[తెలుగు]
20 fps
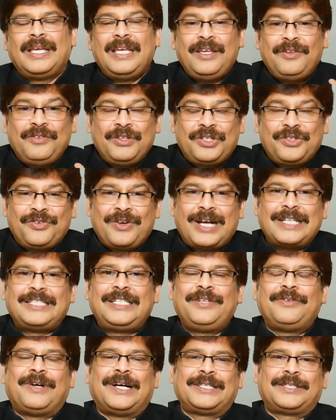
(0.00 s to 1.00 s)
ఈ
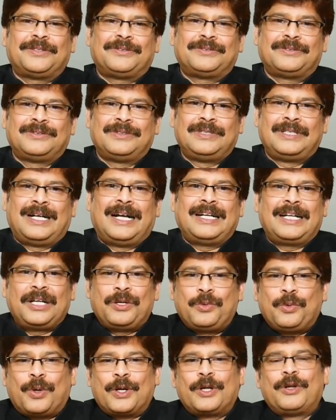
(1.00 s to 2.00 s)
విశ్వాచి వాతం అంటే
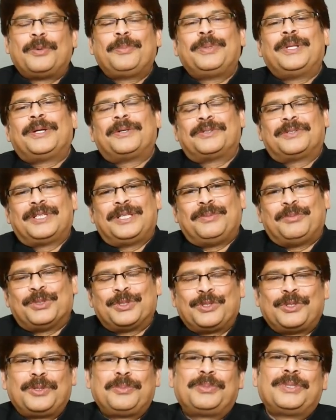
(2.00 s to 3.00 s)
గోడ నొప్పి తగ్గుతుంది
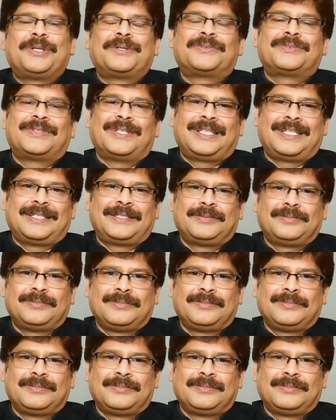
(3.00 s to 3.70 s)
భుజం నొప్పి తగ్గుతుంది